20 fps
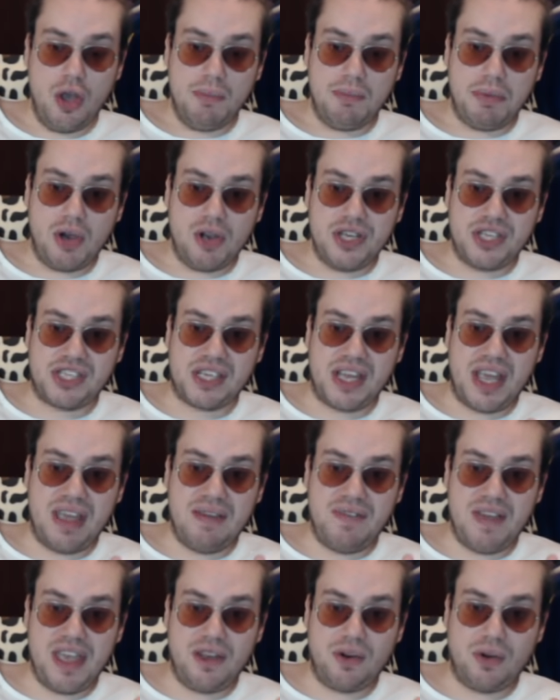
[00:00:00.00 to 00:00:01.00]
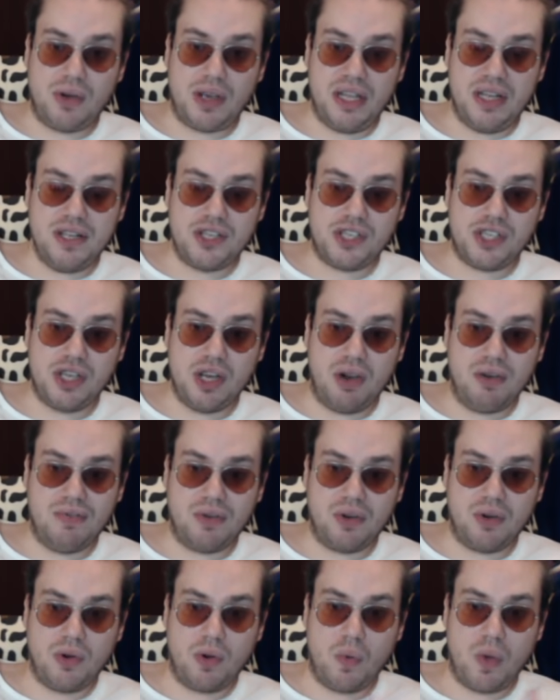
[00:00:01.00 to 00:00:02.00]
Poi se è vero che gli si
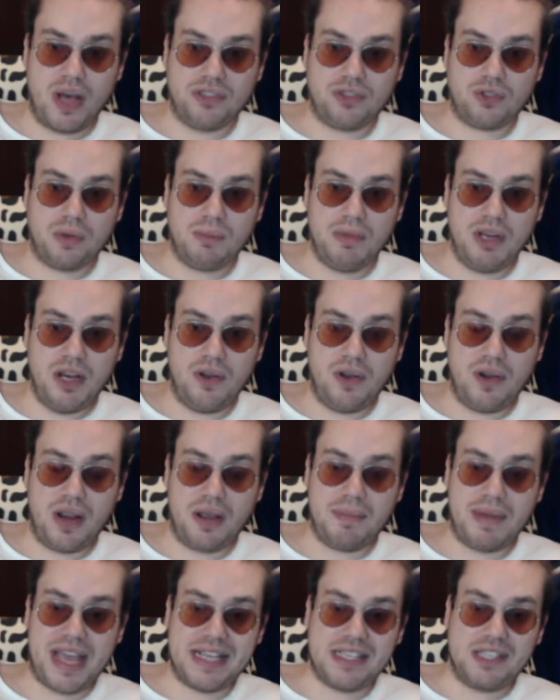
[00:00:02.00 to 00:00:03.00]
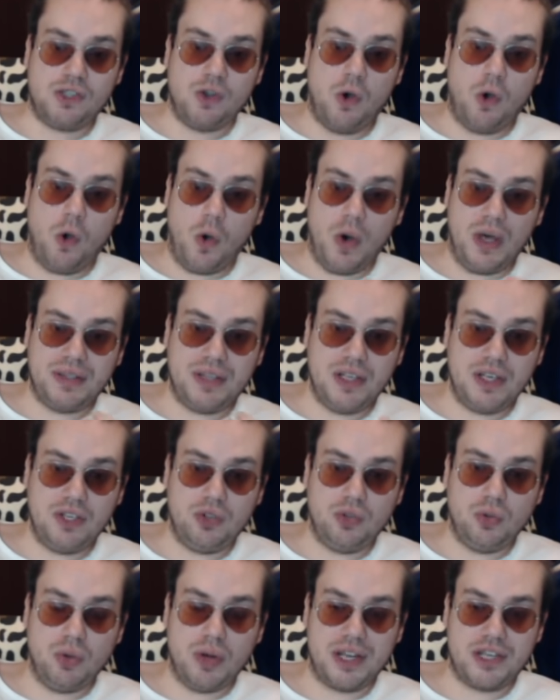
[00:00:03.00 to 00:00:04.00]
offrono 4 milioni e mezzo o
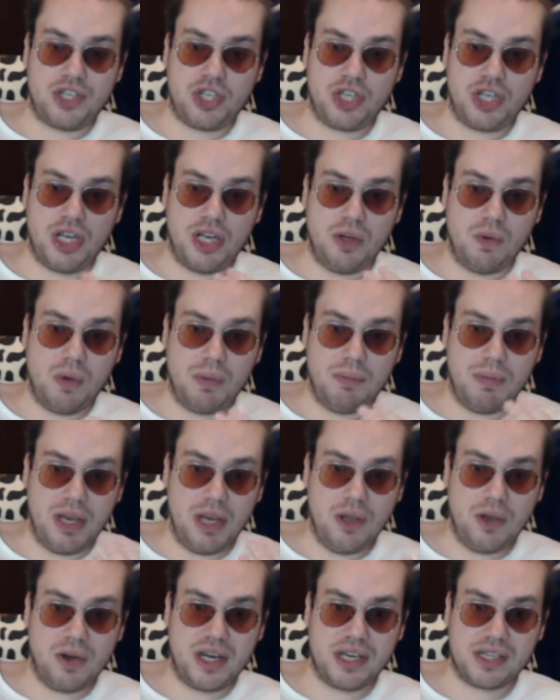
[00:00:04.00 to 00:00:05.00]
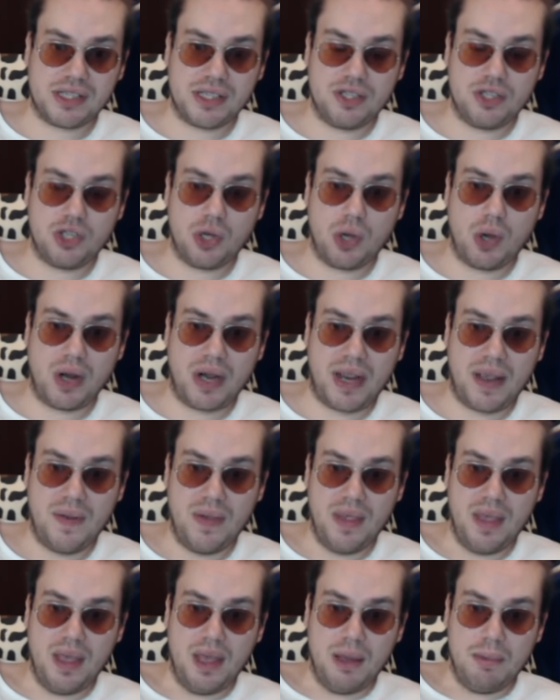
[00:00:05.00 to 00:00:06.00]
addirittura 5 milioni a
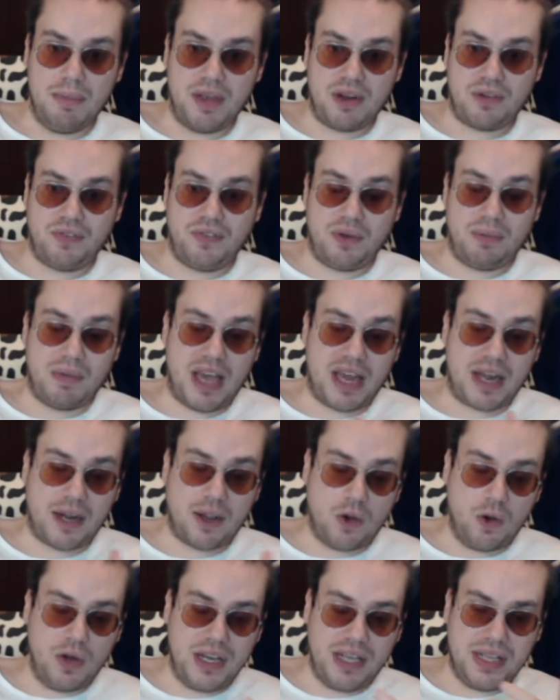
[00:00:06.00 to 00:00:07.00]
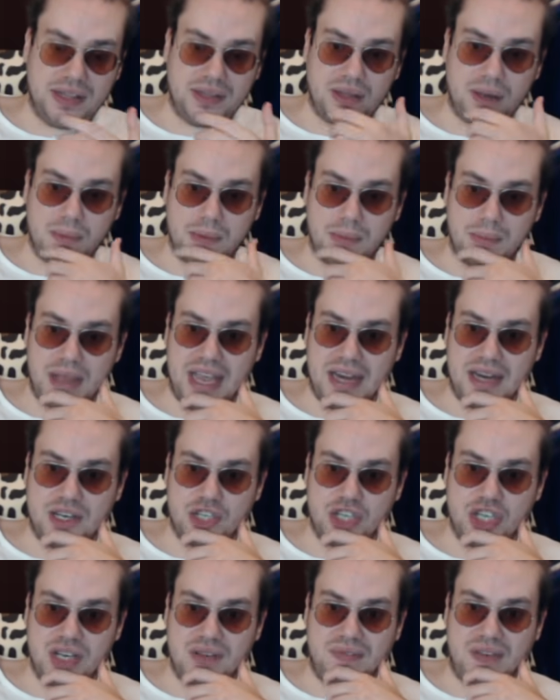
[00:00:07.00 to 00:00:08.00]
stagione, per firmare con l'Inter per me è una
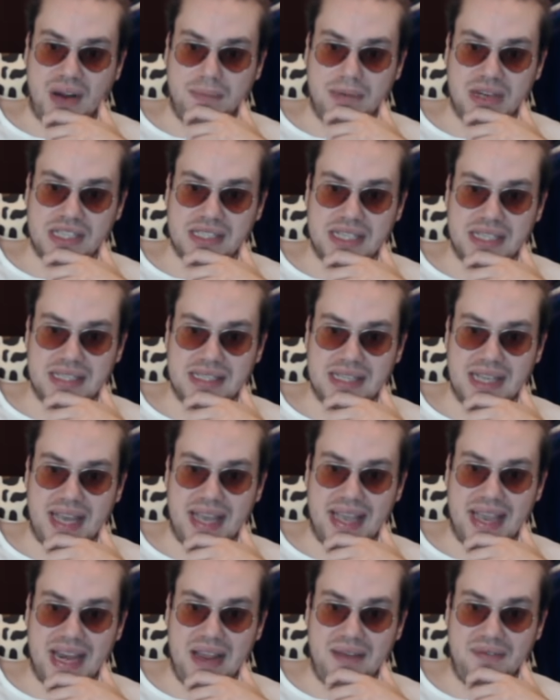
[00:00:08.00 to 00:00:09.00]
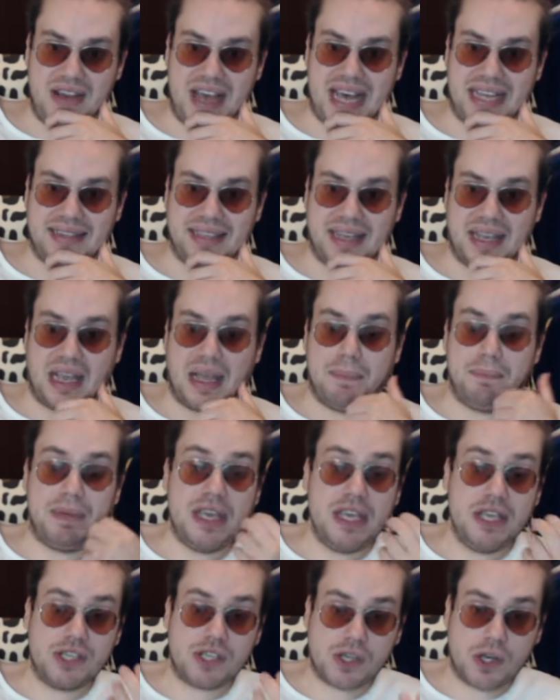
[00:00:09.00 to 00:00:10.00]
cifra abbastanza elevata,
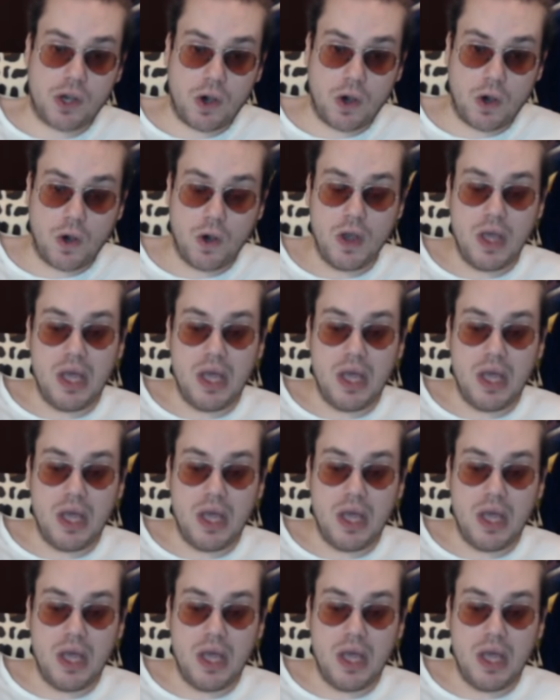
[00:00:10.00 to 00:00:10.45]
capisco